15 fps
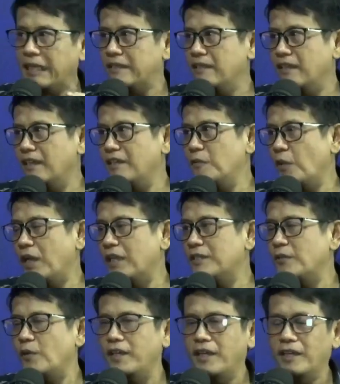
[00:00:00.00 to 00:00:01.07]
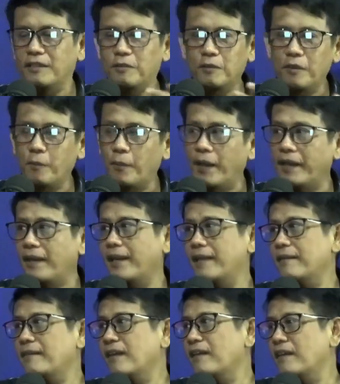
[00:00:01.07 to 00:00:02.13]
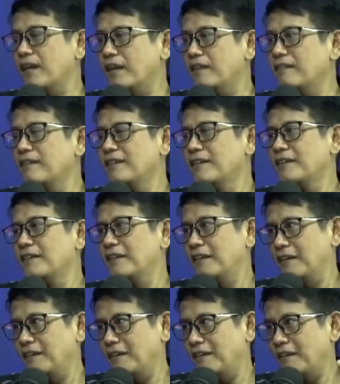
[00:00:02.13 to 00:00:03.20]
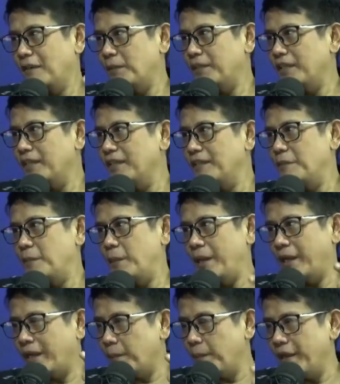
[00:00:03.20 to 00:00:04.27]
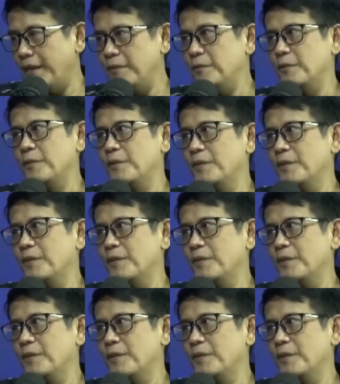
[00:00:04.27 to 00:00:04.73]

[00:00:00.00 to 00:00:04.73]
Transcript: dengan kurator yaitu yeah. kepalaitan dan uh, apa tadi BKPU.